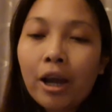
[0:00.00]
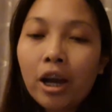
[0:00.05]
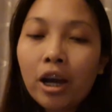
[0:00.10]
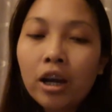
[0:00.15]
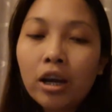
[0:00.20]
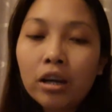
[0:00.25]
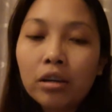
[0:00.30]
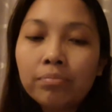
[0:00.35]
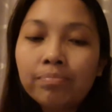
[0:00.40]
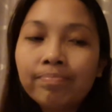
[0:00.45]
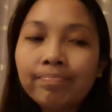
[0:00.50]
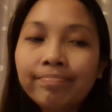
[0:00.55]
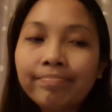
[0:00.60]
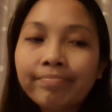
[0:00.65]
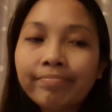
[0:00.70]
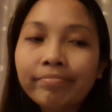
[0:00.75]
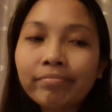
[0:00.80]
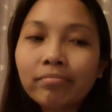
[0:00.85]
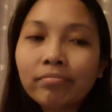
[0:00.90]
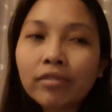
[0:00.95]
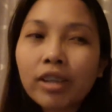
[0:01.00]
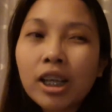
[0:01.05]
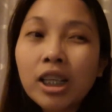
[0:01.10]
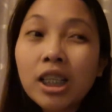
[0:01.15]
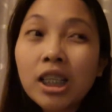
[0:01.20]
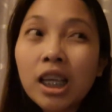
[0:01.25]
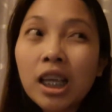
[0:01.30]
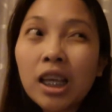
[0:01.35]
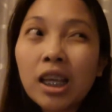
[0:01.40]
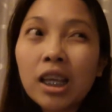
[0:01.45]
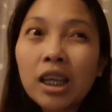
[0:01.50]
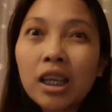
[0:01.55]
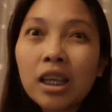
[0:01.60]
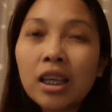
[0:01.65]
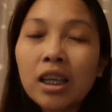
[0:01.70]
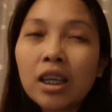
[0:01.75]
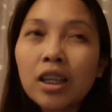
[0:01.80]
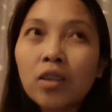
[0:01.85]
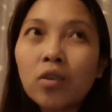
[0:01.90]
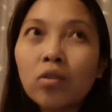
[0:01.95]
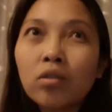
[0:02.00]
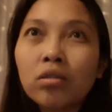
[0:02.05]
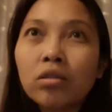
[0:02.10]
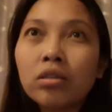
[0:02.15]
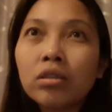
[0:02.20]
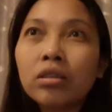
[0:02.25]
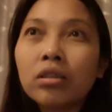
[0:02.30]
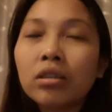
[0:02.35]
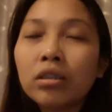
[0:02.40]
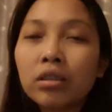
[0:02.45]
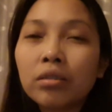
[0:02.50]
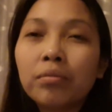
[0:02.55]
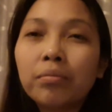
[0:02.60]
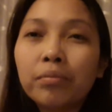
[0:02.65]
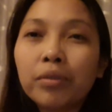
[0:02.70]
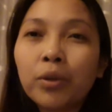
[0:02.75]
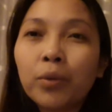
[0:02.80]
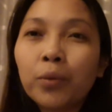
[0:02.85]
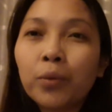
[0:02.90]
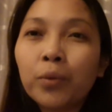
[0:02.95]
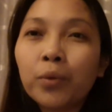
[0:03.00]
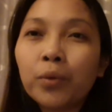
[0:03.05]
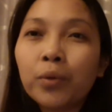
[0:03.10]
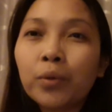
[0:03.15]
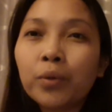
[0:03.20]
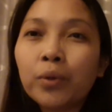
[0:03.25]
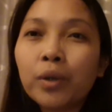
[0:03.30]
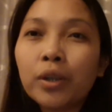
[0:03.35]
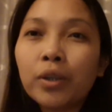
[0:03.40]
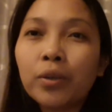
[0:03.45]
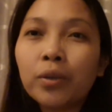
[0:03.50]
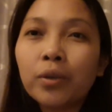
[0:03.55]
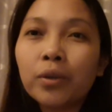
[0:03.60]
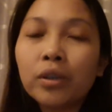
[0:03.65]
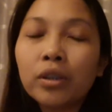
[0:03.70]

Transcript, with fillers: um, kasi nung nung ano